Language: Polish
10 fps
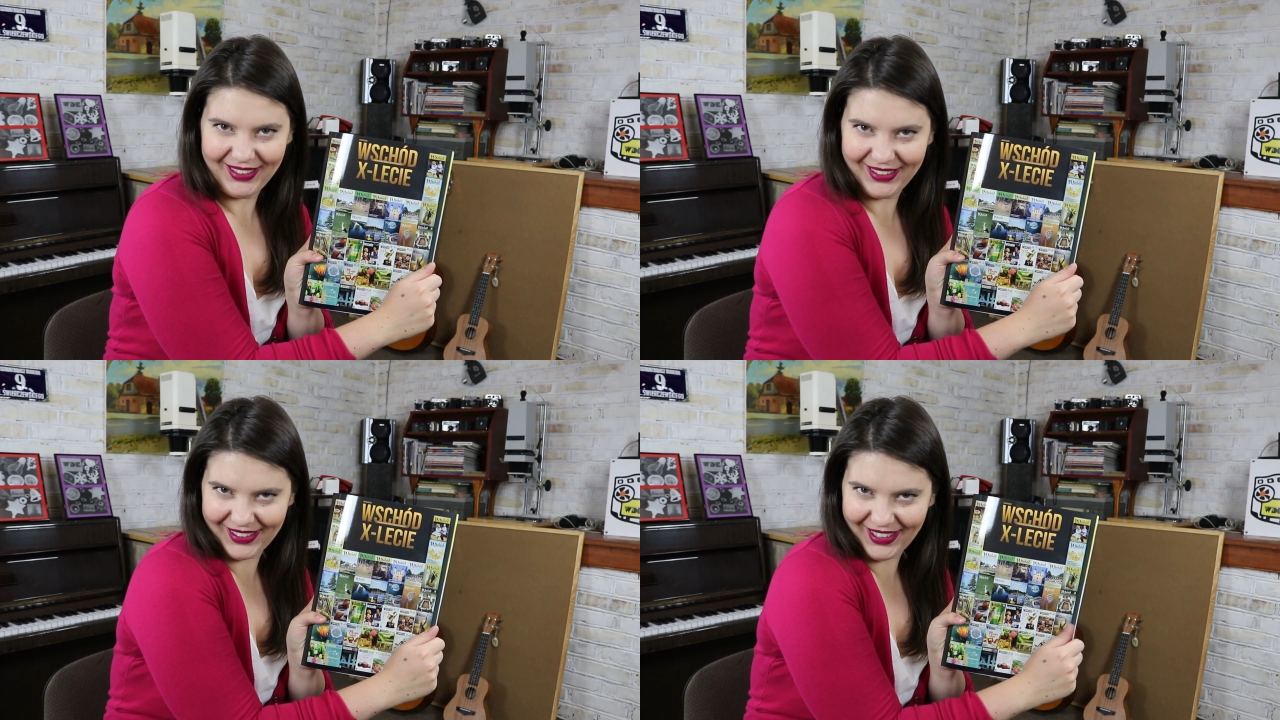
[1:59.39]

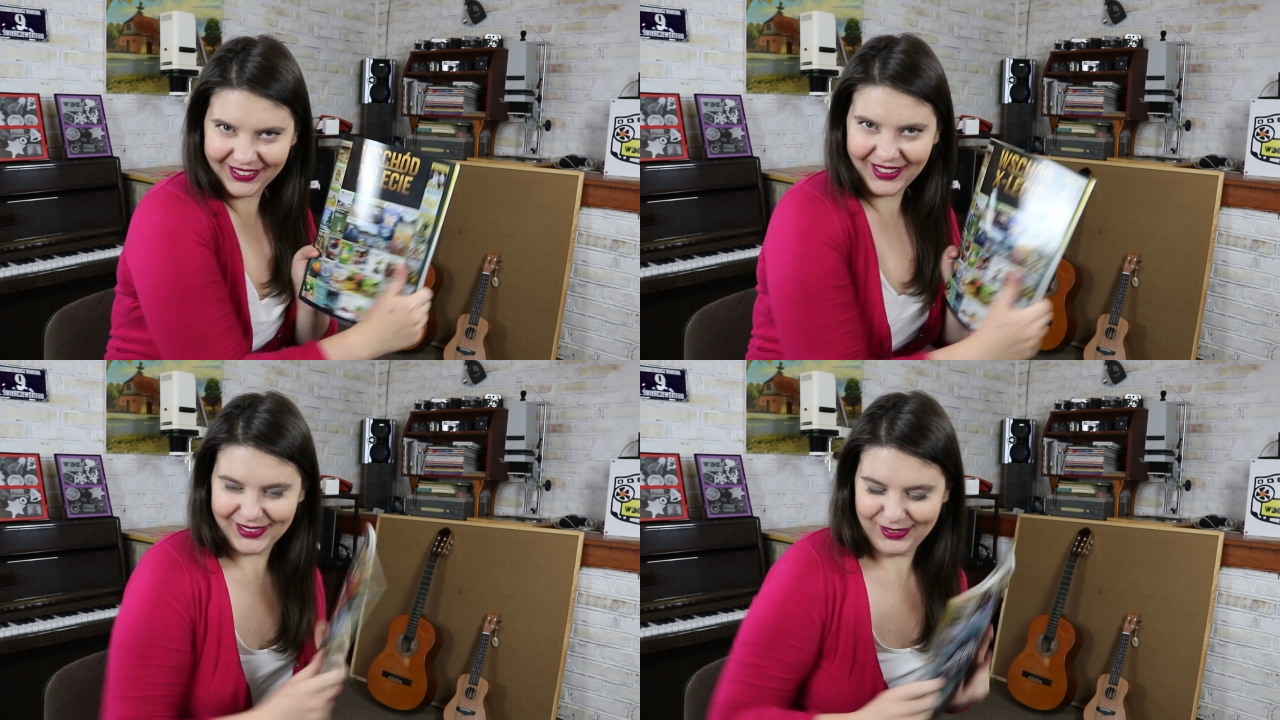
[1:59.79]

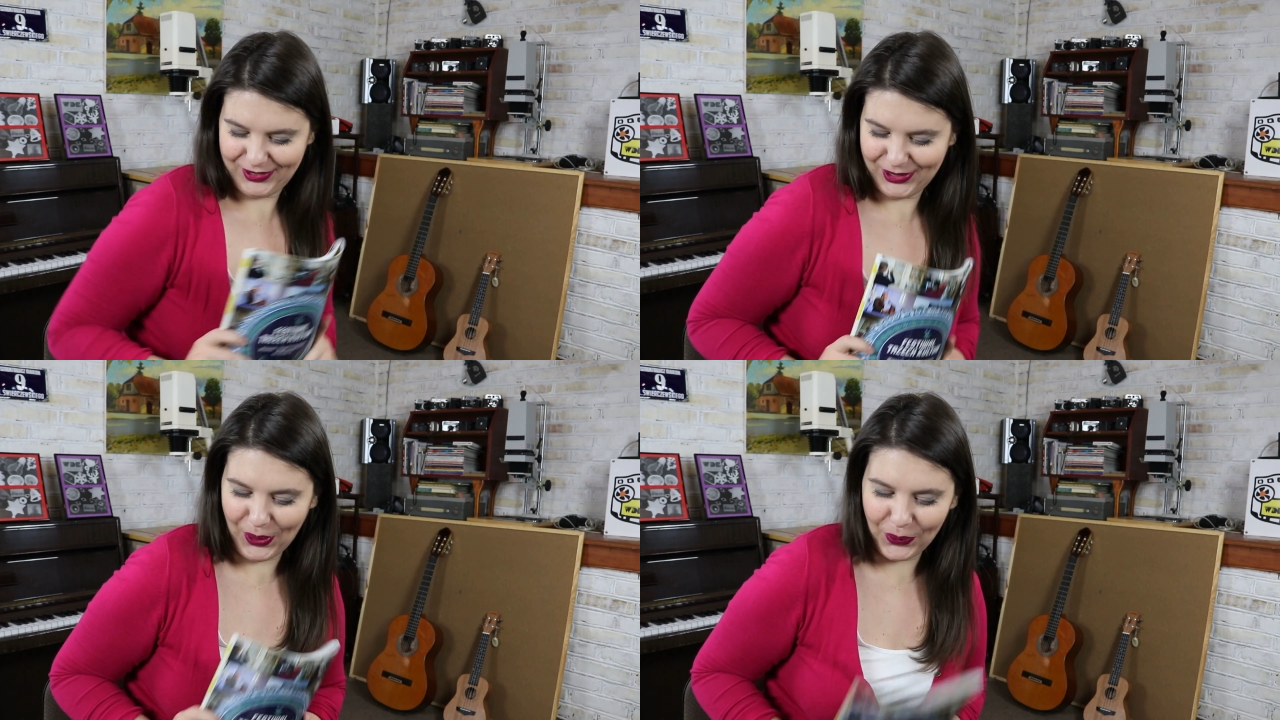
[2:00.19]
gratka ze
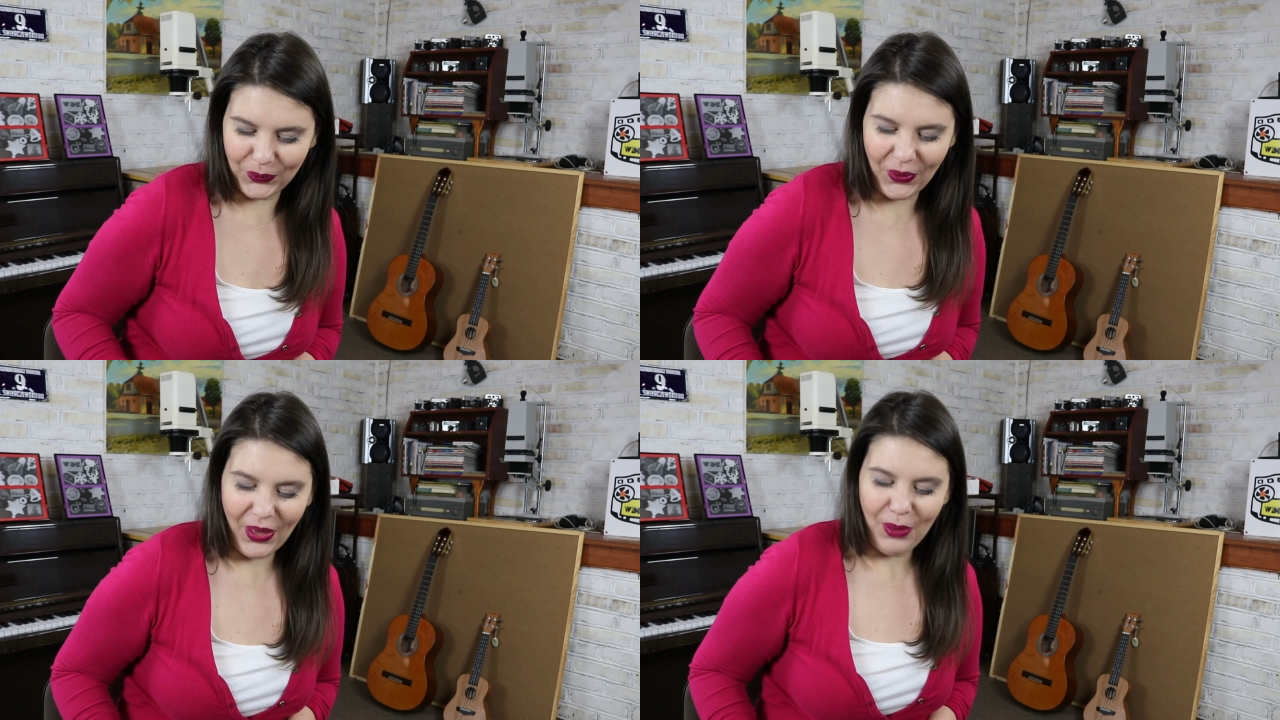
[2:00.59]

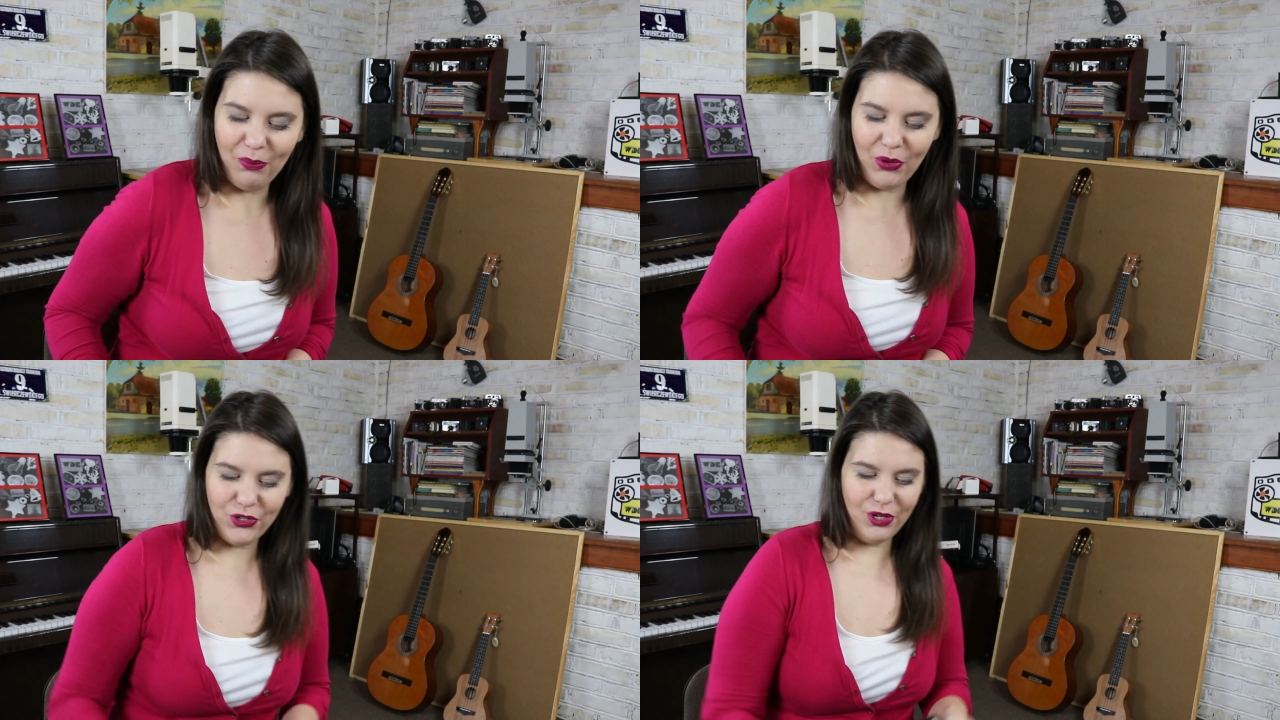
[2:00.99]
wschodu
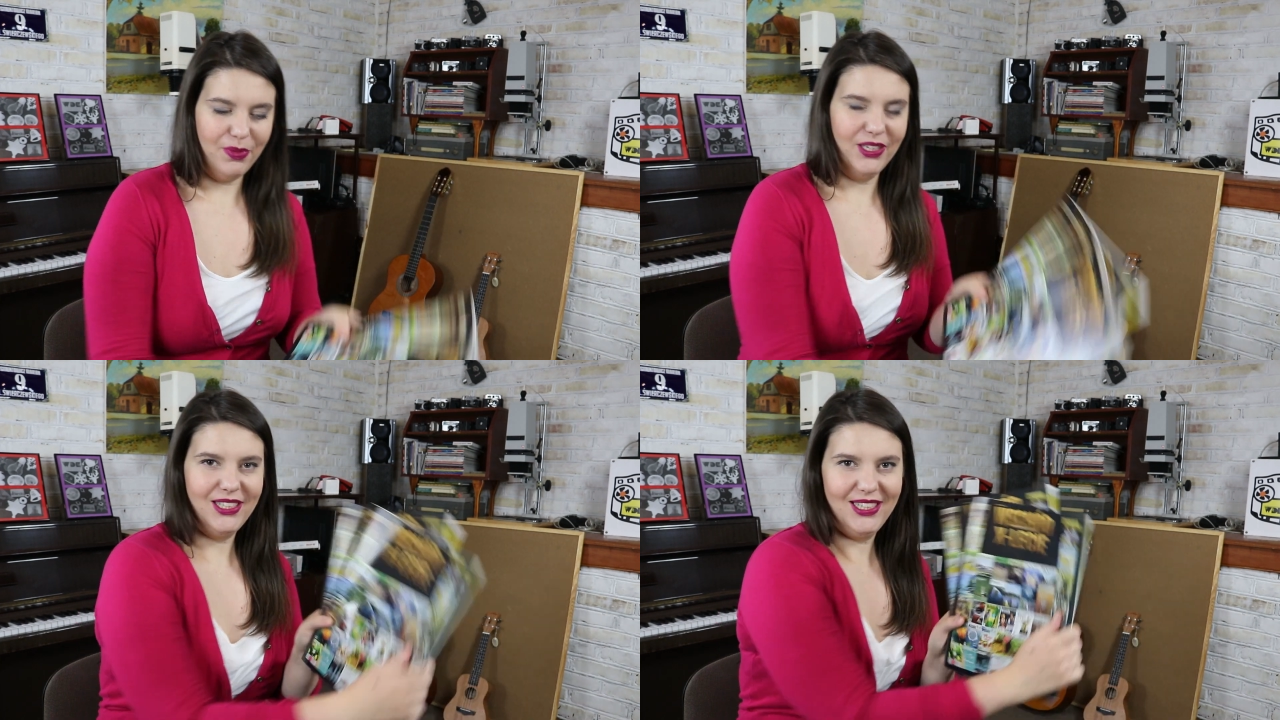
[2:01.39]
może
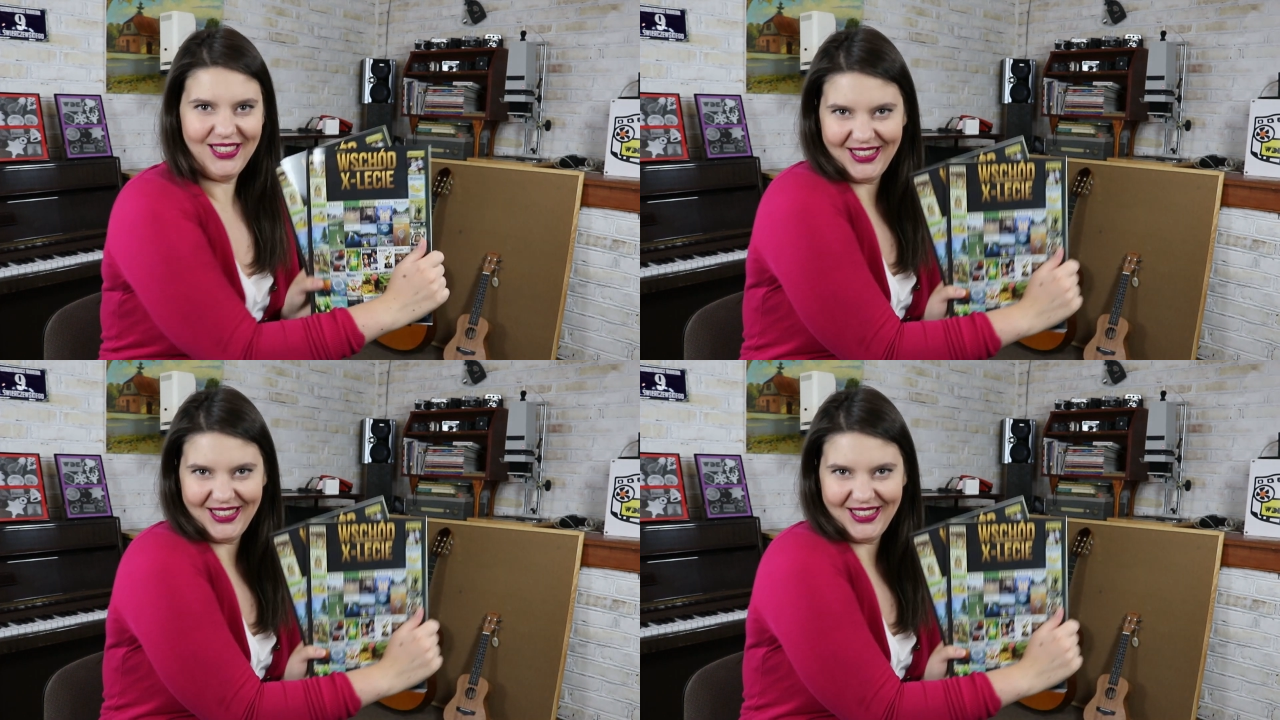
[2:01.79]
być